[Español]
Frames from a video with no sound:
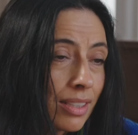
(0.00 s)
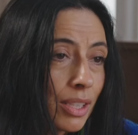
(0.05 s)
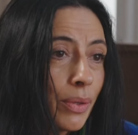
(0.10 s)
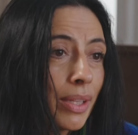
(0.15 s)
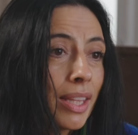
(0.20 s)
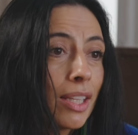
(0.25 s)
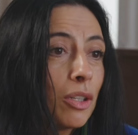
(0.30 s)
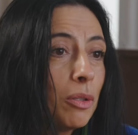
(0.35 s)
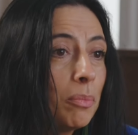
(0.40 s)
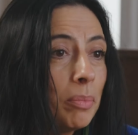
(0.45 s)
se van
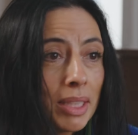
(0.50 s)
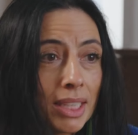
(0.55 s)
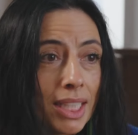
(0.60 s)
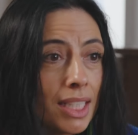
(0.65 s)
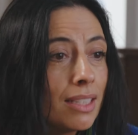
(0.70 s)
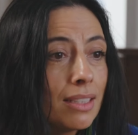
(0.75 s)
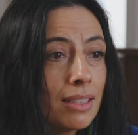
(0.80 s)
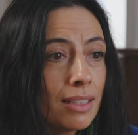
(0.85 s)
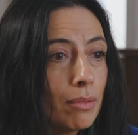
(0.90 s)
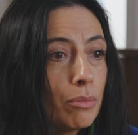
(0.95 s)
de
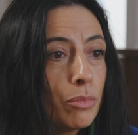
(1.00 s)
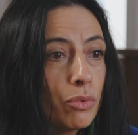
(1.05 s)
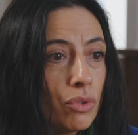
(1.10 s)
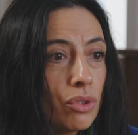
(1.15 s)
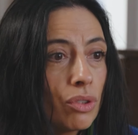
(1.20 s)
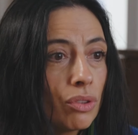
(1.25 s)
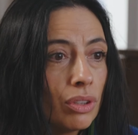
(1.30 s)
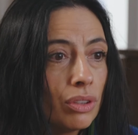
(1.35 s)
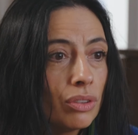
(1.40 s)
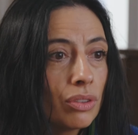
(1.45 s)
competencia
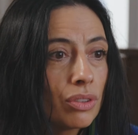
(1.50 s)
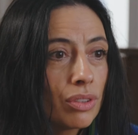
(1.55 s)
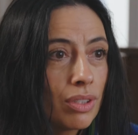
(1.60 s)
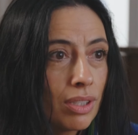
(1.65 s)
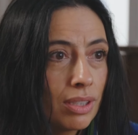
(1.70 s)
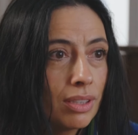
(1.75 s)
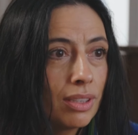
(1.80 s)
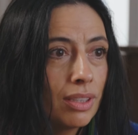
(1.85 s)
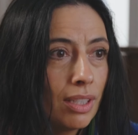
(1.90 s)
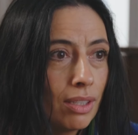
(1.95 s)
mucho,
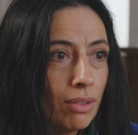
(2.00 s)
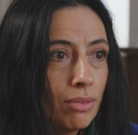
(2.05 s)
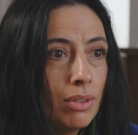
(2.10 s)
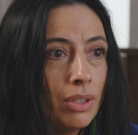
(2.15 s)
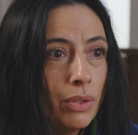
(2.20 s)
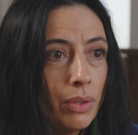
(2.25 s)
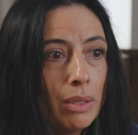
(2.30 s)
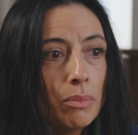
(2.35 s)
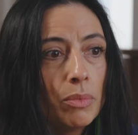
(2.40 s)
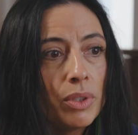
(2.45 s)
entonces tienen un
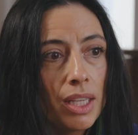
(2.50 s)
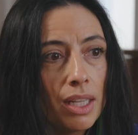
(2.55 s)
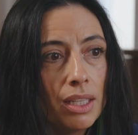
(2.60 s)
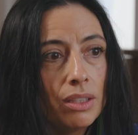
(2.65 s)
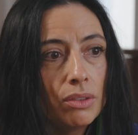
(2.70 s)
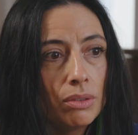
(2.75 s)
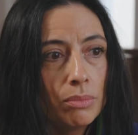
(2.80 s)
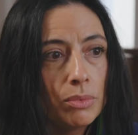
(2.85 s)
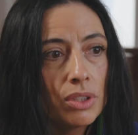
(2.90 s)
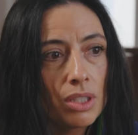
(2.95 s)
nivel muy
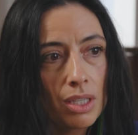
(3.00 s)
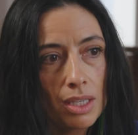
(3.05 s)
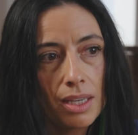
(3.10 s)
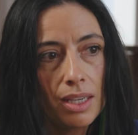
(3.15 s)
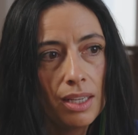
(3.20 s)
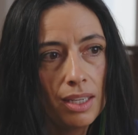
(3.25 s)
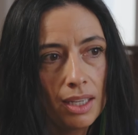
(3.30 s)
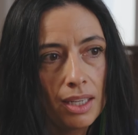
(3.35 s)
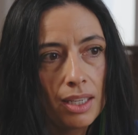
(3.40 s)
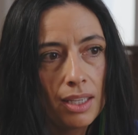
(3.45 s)
alto
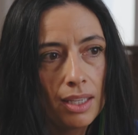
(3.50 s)
musical.